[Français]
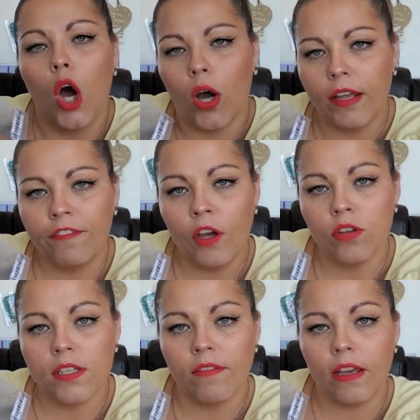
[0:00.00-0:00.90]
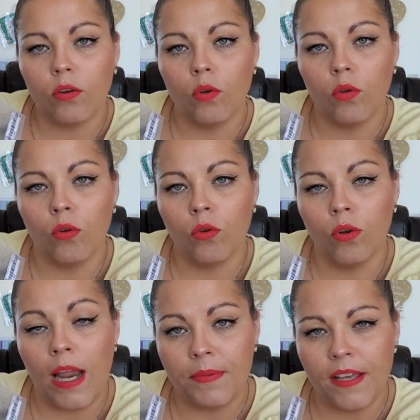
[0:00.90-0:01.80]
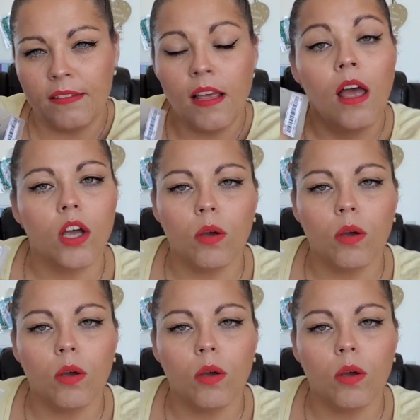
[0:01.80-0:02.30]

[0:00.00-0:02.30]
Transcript: en référence avec la pièce.